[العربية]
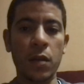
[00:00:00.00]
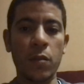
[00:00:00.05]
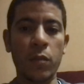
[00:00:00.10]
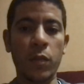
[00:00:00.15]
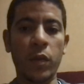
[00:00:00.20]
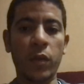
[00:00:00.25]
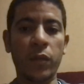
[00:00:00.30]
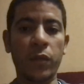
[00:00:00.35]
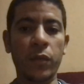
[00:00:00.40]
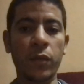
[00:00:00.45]

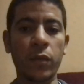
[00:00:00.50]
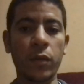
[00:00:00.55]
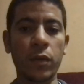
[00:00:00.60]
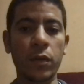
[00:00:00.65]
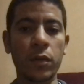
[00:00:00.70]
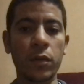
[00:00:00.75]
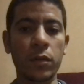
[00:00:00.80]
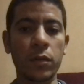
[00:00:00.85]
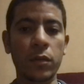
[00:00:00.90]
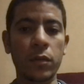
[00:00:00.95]

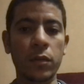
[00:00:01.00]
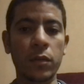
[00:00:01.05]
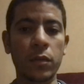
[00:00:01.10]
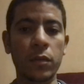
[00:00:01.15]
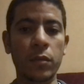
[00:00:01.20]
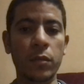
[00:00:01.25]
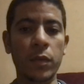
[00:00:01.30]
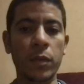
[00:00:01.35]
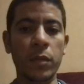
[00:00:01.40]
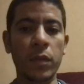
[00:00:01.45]
مرفوق
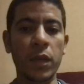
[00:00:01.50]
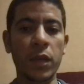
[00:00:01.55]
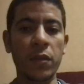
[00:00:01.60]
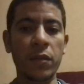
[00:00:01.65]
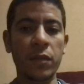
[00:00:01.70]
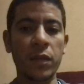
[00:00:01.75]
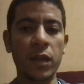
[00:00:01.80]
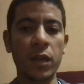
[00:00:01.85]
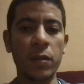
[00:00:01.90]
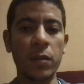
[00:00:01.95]

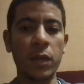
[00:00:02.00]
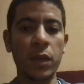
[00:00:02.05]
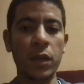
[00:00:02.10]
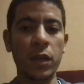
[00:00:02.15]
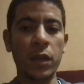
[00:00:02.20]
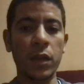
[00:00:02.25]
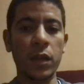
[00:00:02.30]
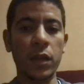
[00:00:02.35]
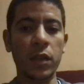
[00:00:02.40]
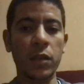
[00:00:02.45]
بملف كامل
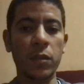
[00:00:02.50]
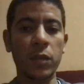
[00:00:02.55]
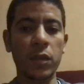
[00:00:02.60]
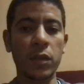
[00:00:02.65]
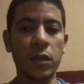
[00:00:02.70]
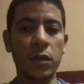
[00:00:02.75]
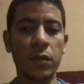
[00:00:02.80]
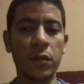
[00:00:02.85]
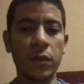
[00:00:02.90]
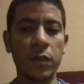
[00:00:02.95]

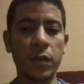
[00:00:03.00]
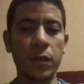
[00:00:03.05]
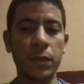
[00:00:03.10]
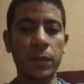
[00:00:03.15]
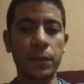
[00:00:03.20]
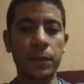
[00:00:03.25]
يتمثل في